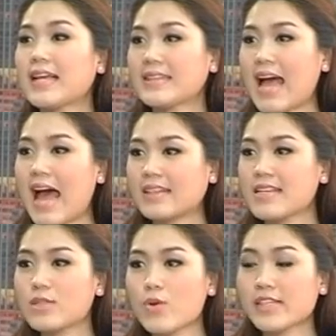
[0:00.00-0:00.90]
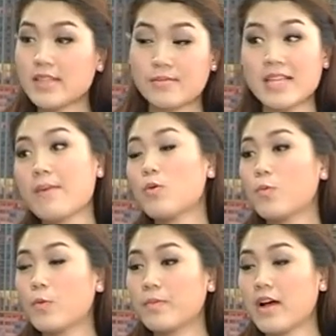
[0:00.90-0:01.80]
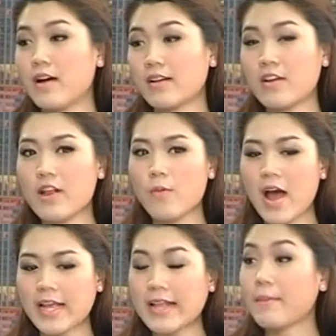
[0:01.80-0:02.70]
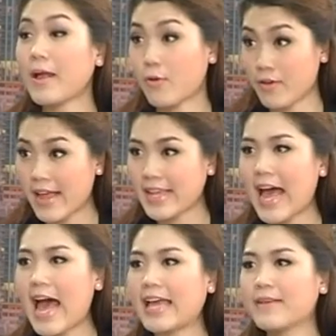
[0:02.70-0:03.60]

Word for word: ต่างๆ ที่ช่วยเสริมสร้างภูมิเขาเรียกว่าการทำงานของร่างกาย